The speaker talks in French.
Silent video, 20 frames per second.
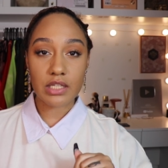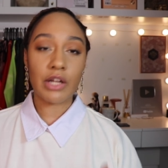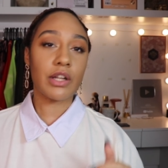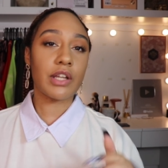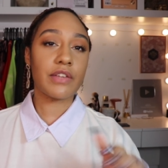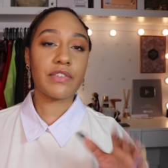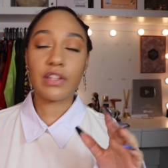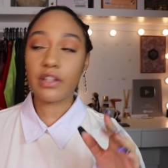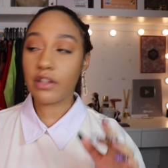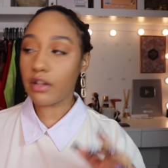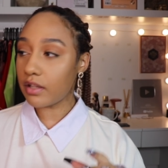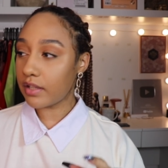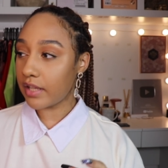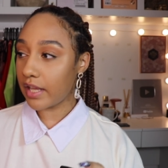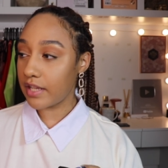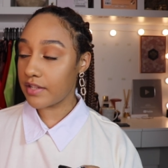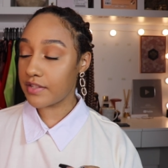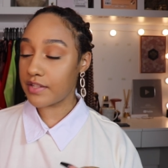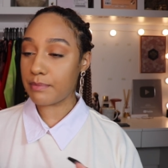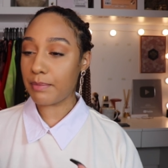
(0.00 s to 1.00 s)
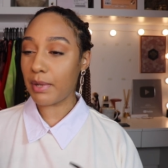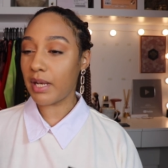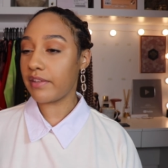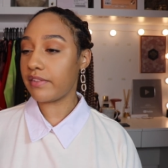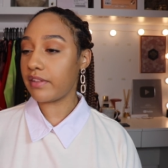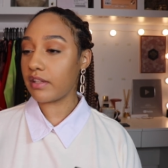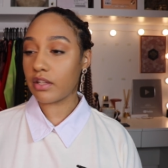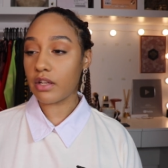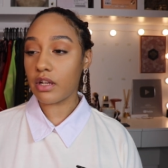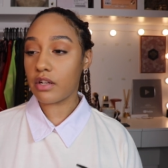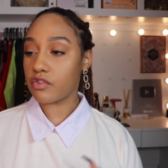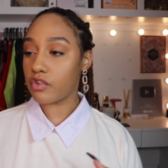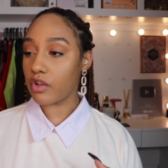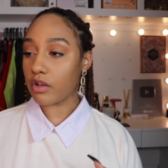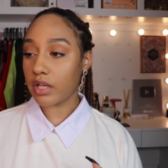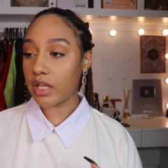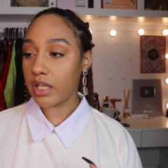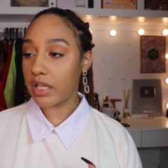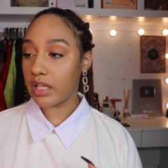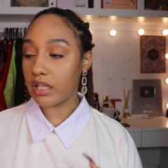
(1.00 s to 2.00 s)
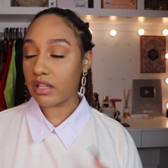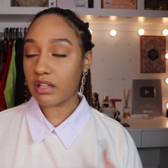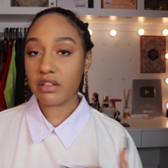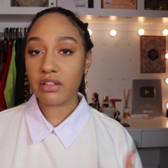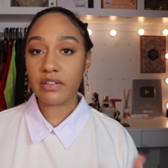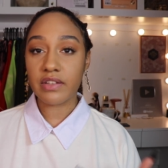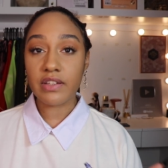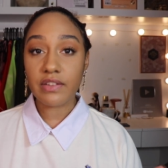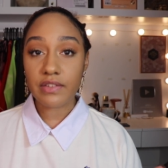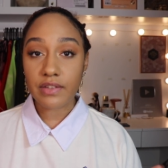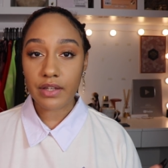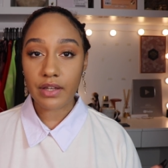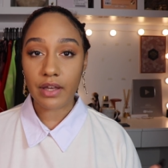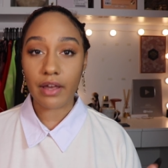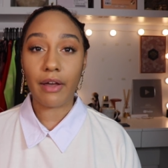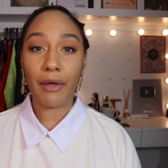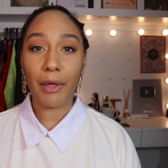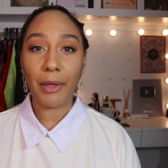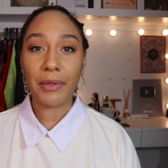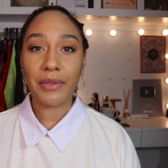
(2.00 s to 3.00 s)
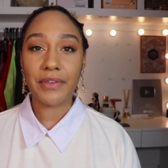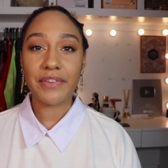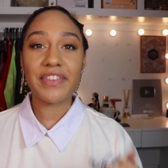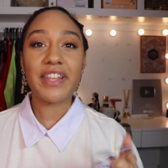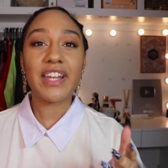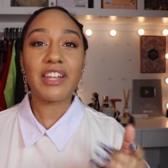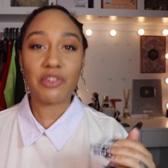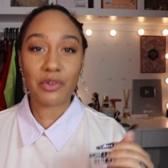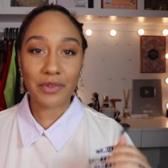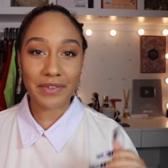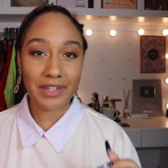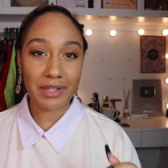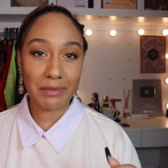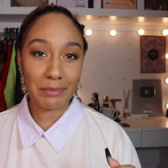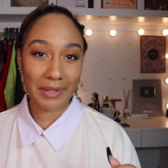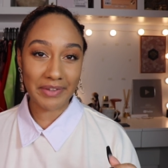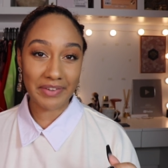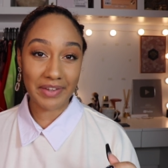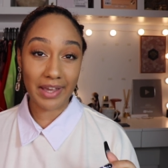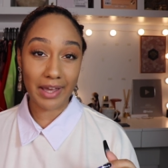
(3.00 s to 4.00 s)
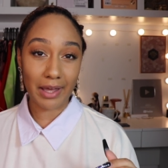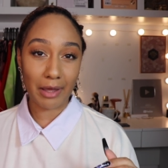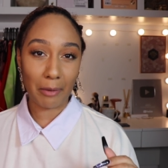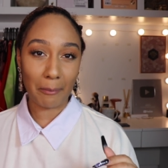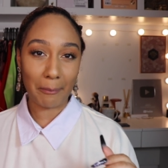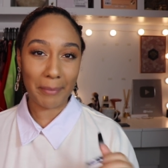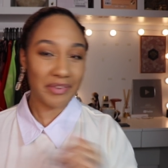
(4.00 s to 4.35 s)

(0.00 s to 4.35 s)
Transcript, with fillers: Alors les single days, c'est pas les singles genre les euh, disques, hein c'est les gens célibataires.